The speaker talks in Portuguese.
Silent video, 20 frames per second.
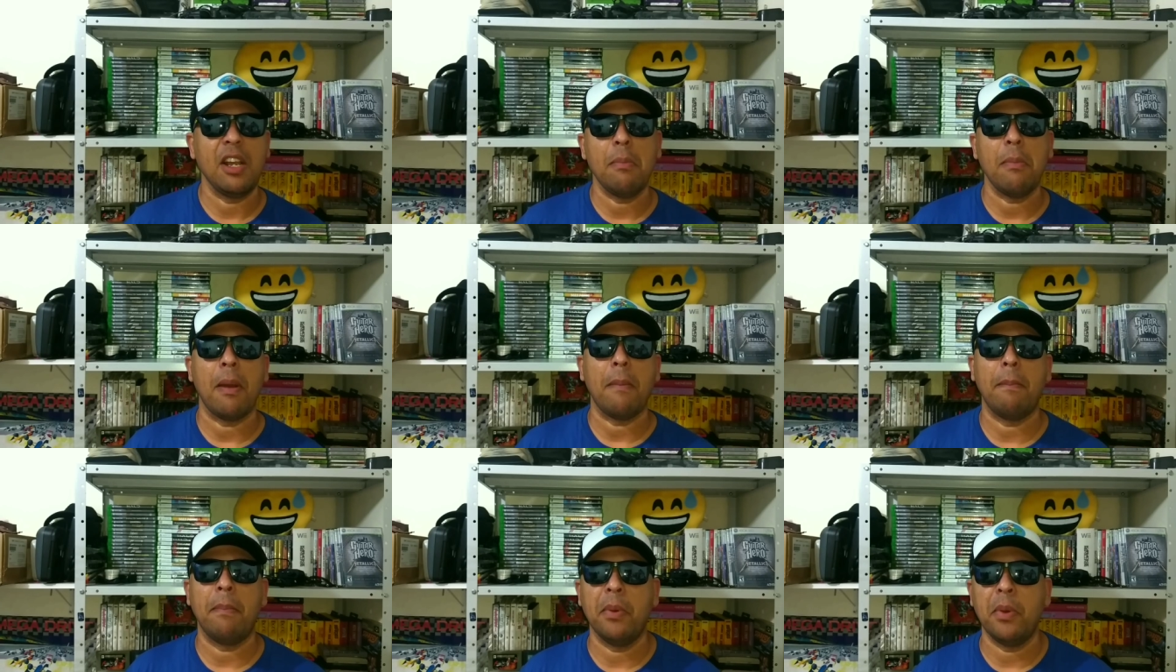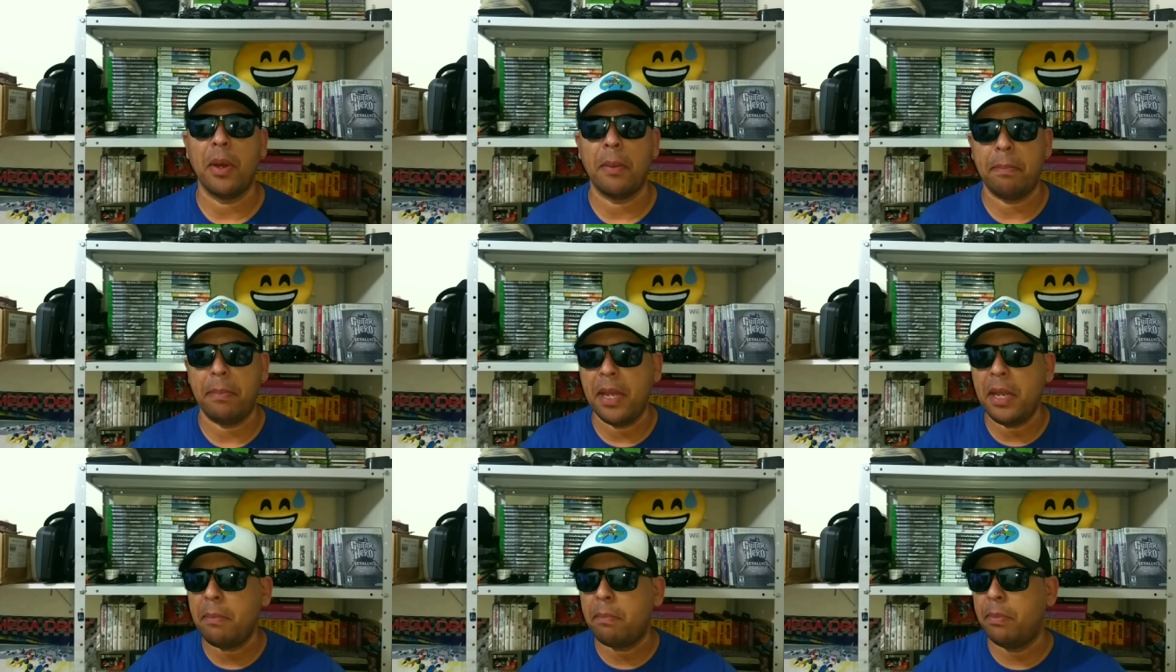ter uma
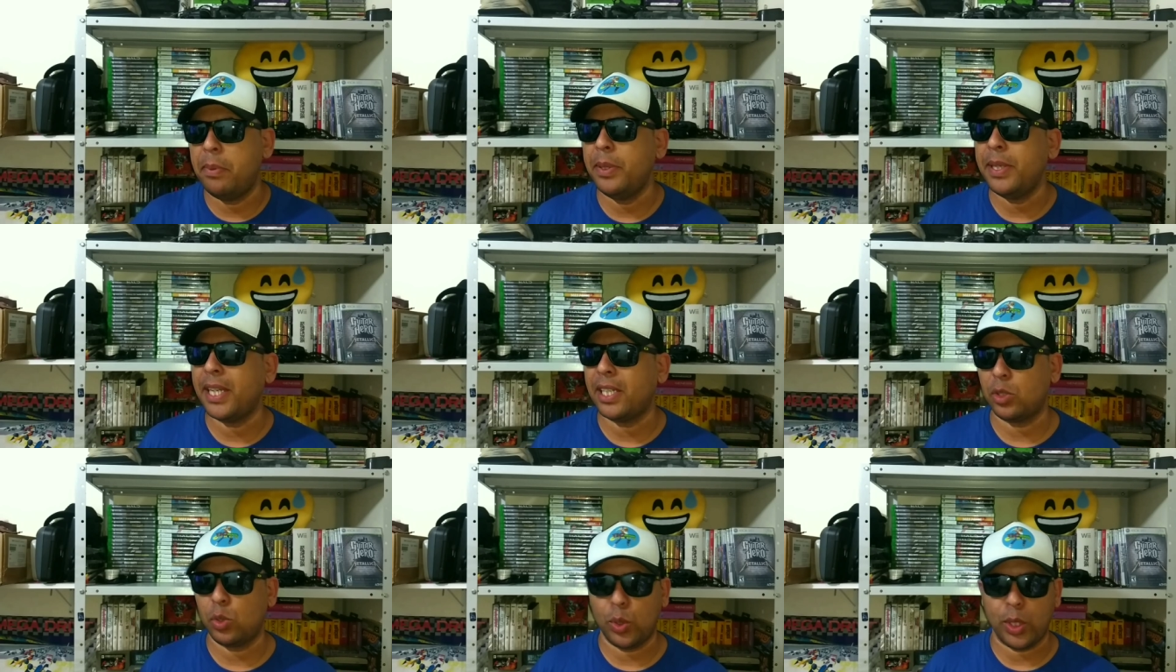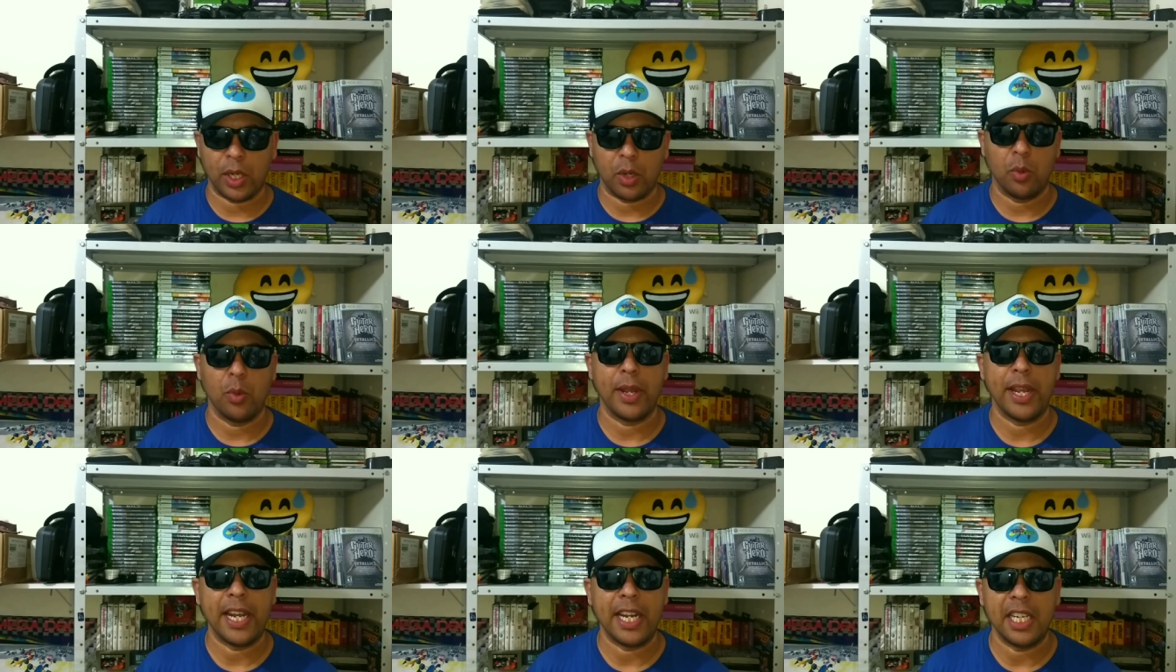boa
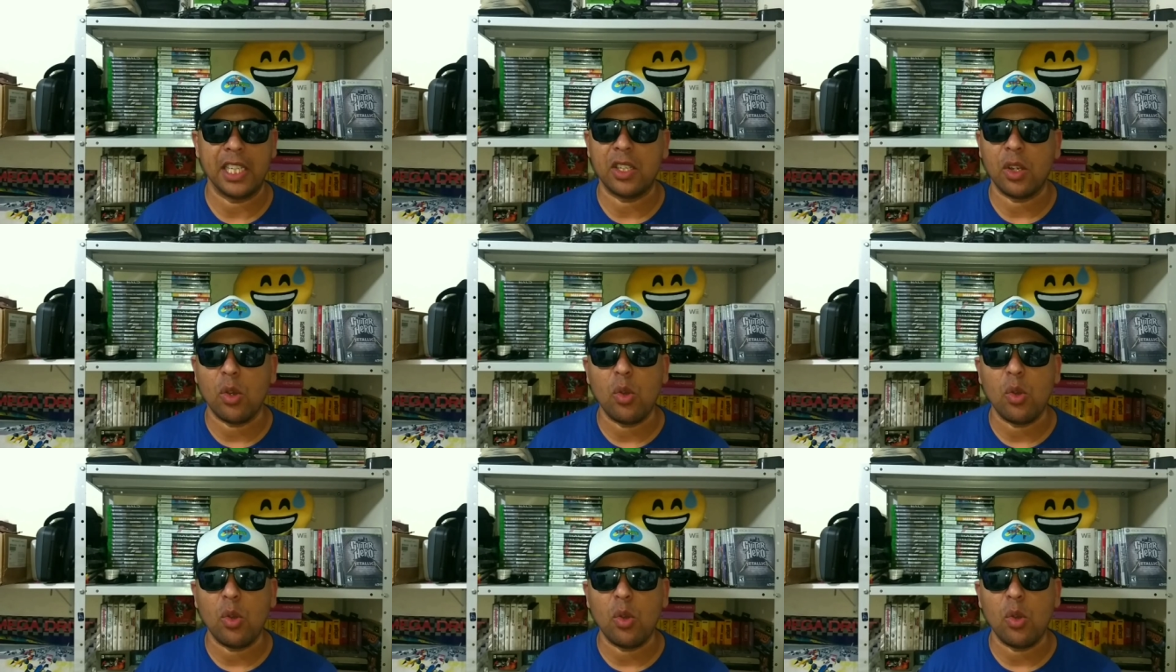empunhadura com ele.